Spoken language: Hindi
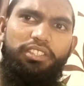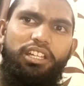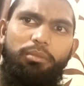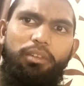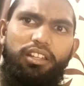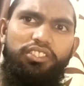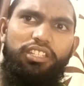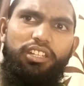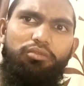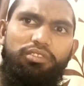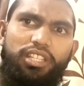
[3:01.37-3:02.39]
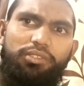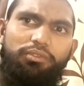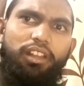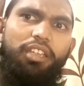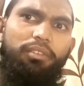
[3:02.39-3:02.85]
अभी तक हमारे चैनल को
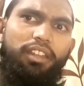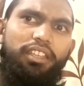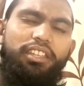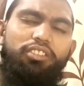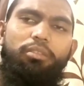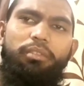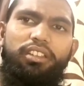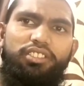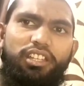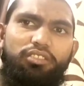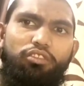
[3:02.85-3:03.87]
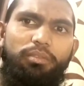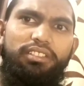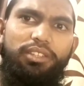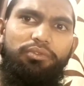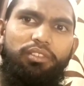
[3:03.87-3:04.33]
सब्सक्राइब नहीं किया तो हमारे चैनल को
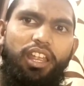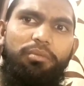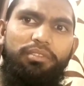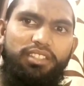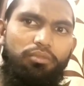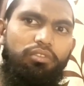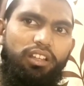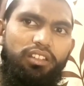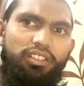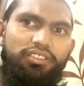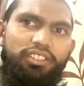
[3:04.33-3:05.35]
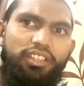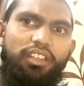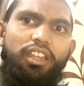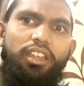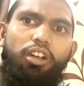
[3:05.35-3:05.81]
भी सब्सक्राइब ज़रूर कर
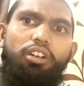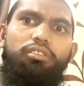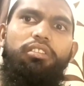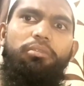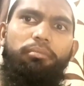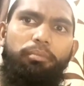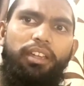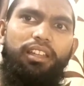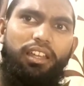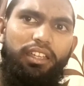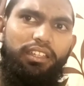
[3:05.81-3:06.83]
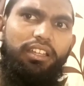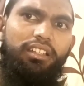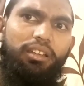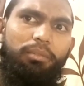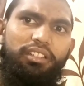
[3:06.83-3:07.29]
लीजिए और बेल
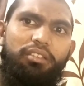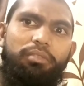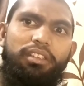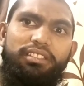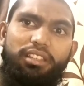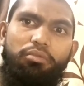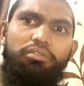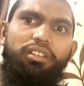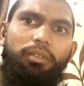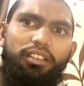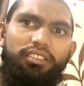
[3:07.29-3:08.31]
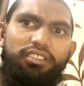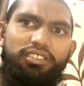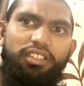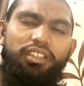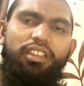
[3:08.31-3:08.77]
आइकन का बटन भी ज़रूर दबा
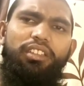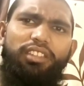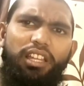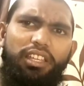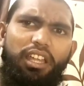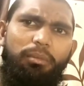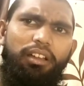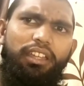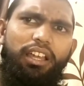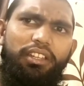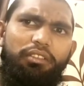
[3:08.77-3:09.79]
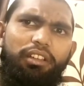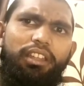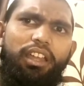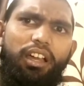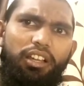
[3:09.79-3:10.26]
दीजिए ताकि हमारे आने
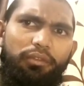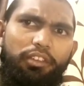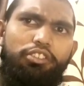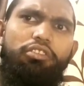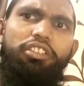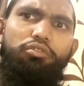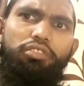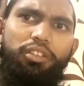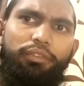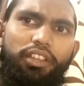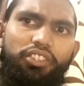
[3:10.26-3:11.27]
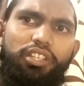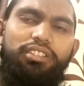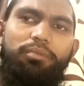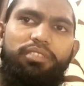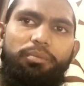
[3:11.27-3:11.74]
वाले हर वीडियो की
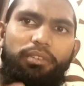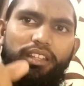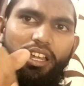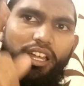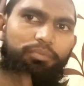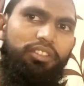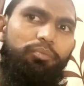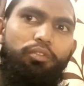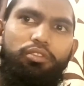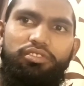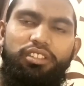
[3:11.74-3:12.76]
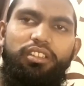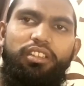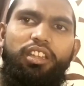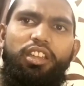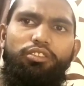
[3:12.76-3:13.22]
नोटिफिकेशन सबसे पहले आप तक पहुँचे
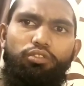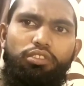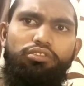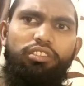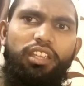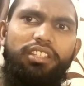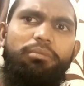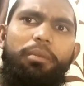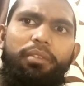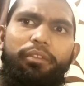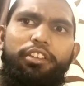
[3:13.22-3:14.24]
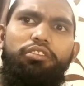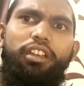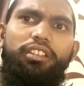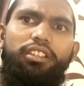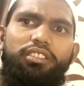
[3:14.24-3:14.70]
तो दोस्तों यही से मैं अपने वीडियो
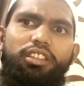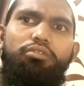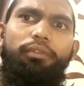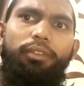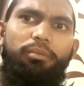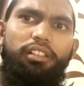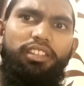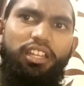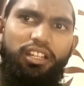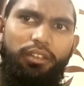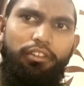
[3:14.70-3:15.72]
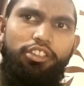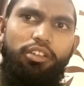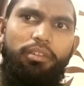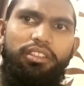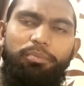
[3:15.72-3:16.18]
का एंड करता हूँ फिर मिलते हैं अगले
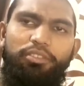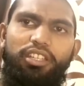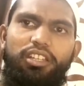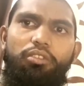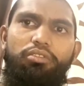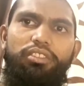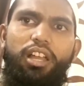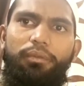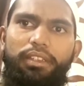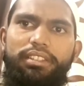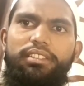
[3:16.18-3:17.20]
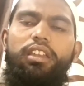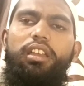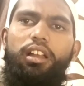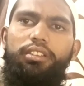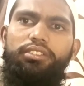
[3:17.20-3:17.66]
वीडियो में तब तक के लिए खुदा हाफिज़
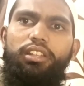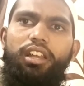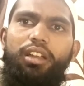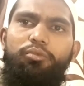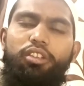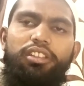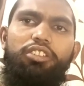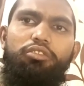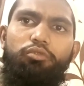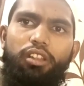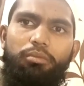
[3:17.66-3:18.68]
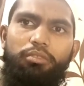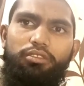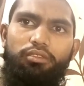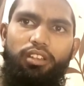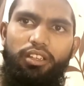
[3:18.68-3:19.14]
असल
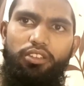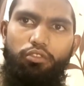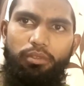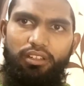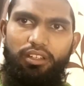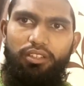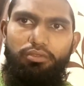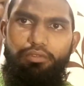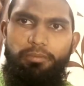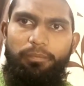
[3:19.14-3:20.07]
वरहमल वर्का